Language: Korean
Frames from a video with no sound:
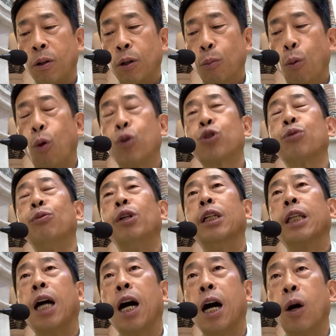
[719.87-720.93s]
목숨을
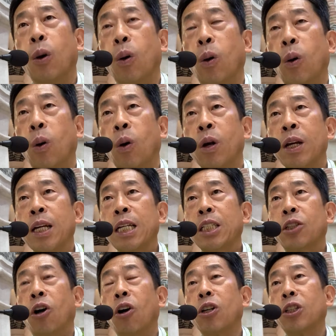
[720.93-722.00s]
다하고
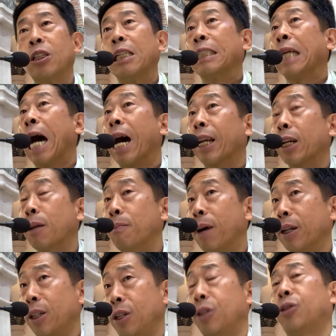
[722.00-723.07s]
정신을 다하라는
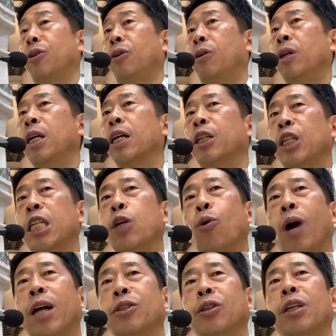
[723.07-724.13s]
말이 있어요. 그래서 이
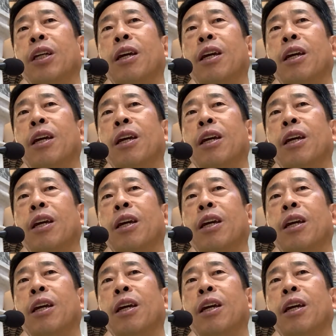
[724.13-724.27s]
과정이